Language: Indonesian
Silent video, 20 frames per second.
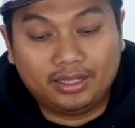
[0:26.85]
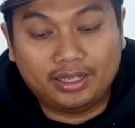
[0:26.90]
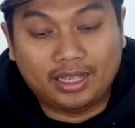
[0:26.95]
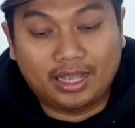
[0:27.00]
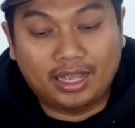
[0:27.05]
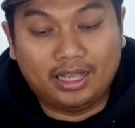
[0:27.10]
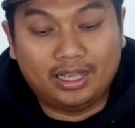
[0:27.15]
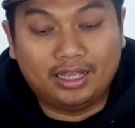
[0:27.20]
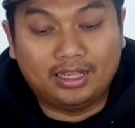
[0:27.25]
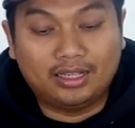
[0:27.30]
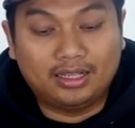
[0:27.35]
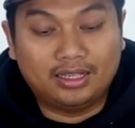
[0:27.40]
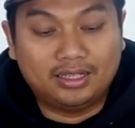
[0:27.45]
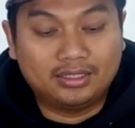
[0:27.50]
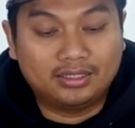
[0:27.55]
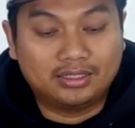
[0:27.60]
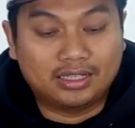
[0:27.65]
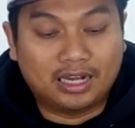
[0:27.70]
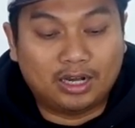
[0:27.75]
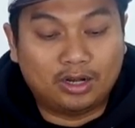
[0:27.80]
Nah,
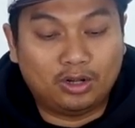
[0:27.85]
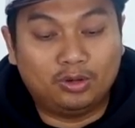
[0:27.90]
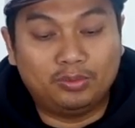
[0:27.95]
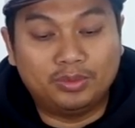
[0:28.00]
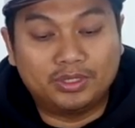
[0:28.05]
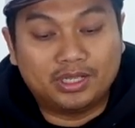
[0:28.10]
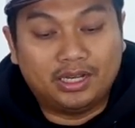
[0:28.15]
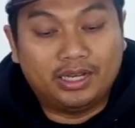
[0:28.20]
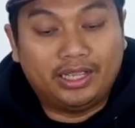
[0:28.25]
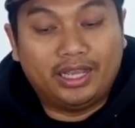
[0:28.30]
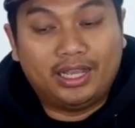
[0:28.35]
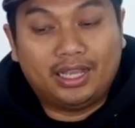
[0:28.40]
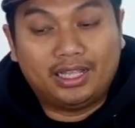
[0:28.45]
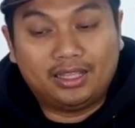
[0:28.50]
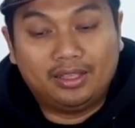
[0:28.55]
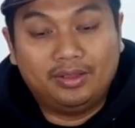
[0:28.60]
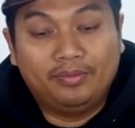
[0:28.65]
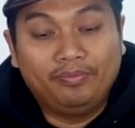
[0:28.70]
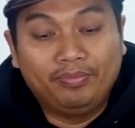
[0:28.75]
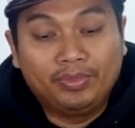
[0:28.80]
sekarang lo bisa
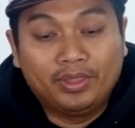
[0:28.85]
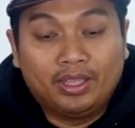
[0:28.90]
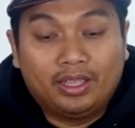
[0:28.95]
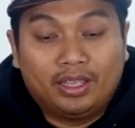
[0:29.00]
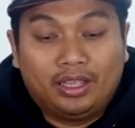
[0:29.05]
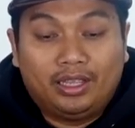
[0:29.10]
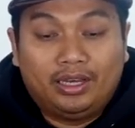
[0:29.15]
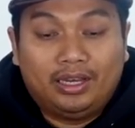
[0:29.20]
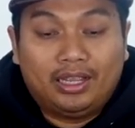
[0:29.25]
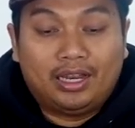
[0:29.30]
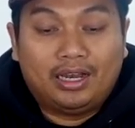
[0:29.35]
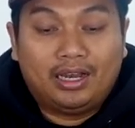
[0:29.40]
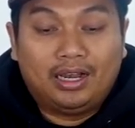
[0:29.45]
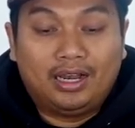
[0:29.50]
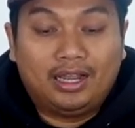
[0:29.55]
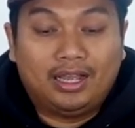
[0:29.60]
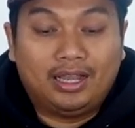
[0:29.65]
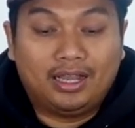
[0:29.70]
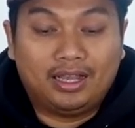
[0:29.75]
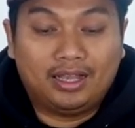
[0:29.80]
lihat ini
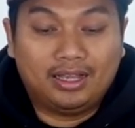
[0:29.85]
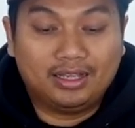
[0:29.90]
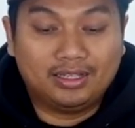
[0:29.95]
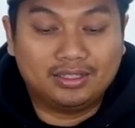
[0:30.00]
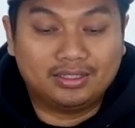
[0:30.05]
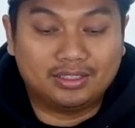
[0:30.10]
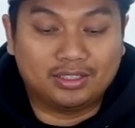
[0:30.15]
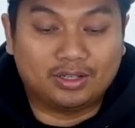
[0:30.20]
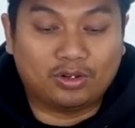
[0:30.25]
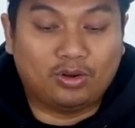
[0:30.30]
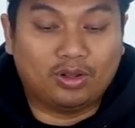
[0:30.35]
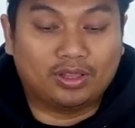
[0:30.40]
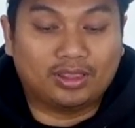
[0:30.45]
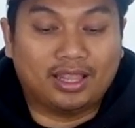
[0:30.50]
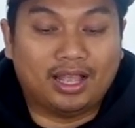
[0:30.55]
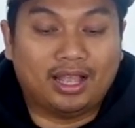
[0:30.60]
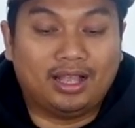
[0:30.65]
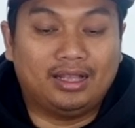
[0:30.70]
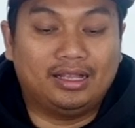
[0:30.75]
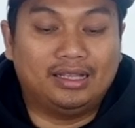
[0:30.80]
adalah
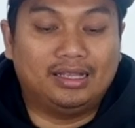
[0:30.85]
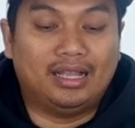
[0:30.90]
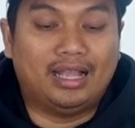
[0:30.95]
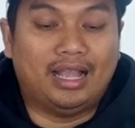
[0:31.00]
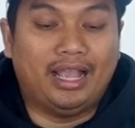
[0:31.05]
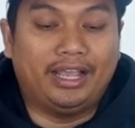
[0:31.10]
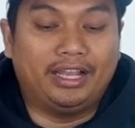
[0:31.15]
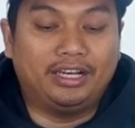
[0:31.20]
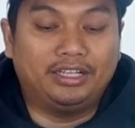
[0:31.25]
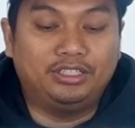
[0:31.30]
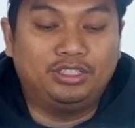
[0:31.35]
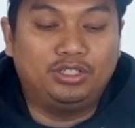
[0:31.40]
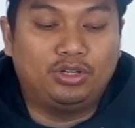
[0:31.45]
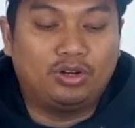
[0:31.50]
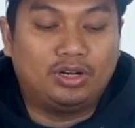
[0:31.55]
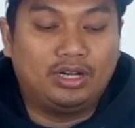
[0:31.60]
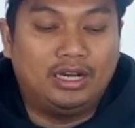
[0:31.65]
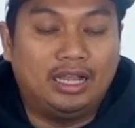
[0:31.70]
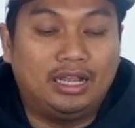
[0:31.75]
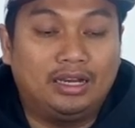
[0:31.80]
sekotak Air
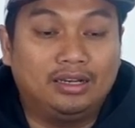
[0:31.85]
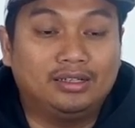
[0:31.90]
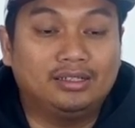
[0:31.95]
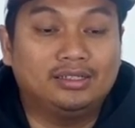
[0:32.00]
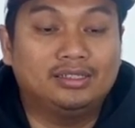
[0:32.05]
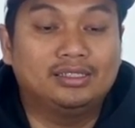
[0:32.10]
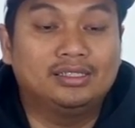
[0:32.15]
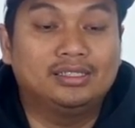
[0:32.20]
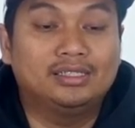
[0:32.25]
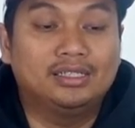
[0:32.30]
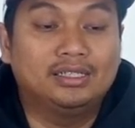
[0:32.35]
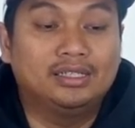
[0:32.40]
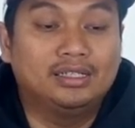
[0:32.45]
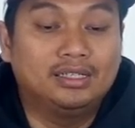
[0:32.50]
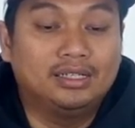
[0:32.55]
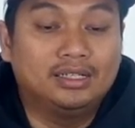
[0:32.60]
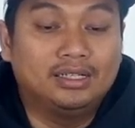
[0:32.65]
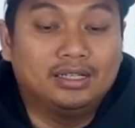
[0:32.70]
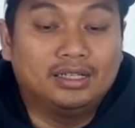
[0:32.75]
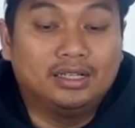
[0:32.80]
Jordan.
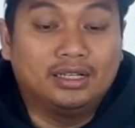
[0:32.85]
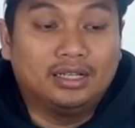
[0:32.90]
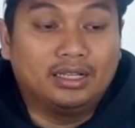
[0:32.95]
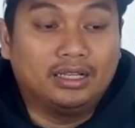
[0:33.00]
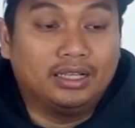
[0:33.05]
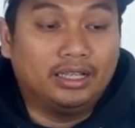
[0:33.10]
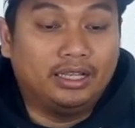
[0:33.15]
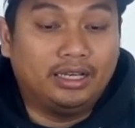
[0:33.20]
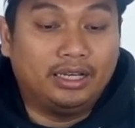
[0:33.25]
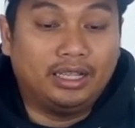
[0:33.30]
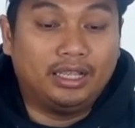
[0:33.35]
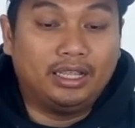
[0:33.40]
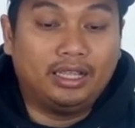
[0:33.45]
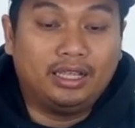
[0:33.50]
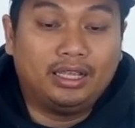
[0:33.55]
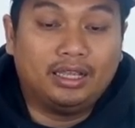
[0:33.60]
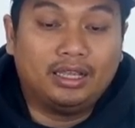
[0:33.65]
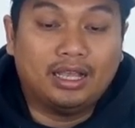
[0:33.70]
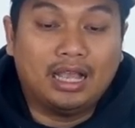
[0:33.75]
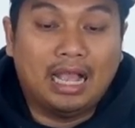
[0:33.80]

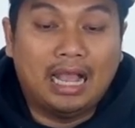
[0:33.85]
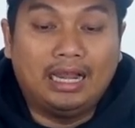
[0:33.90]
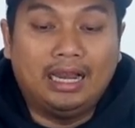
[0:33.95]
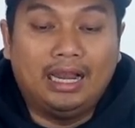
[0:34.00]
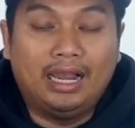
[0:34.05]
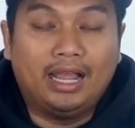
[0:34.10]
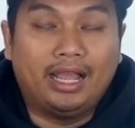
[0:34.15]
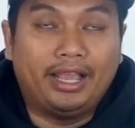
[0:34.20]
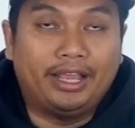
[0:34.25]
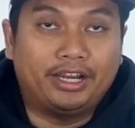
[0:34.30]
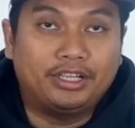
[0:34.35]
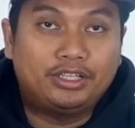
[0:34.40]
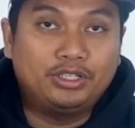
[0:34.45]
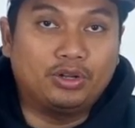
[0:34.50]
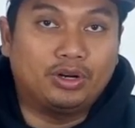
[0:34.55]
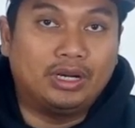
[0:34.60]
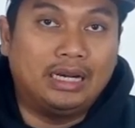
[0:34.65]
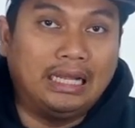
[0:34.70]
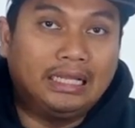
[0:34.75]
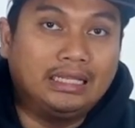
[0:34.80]
Ini adalah Air
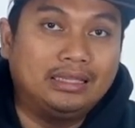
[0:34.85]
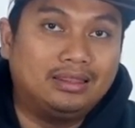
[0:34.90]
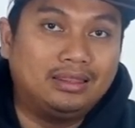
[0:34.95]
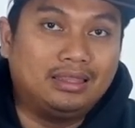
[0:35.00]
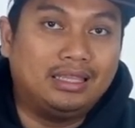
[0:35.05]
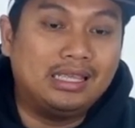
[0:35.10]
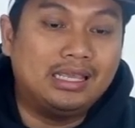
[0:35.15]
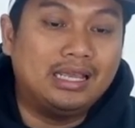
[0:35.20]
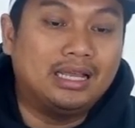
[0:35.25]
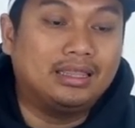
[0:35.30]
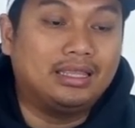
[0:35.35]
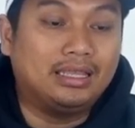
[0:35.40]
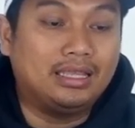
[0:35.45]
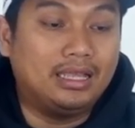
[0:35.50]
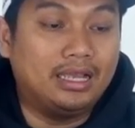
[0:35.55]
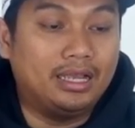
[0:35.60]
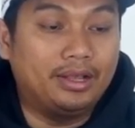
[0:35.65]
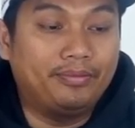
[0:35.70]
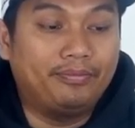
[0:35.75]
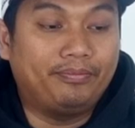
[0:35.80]
Jordan 33.